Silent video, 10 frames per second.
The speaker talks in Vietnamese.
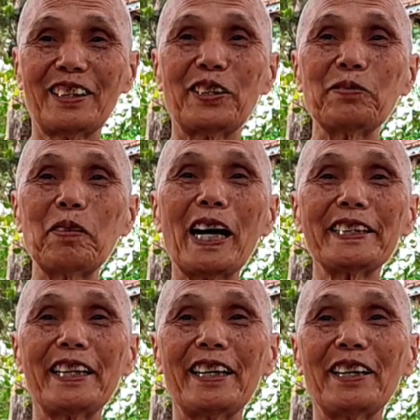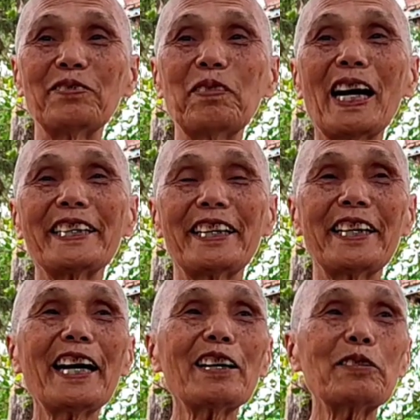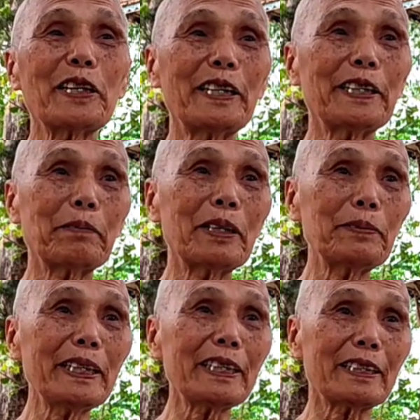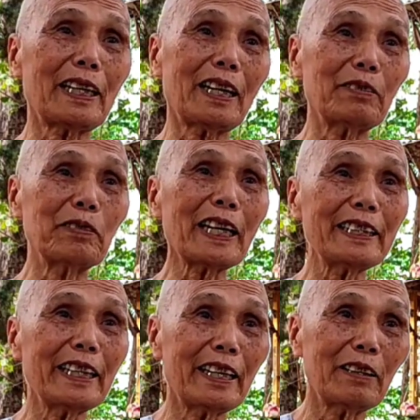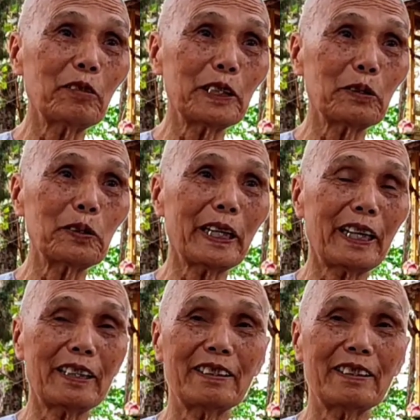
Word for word: ông ba về ông ba về giá cáo thị người ta mới biết là ông thánh về quy tụ về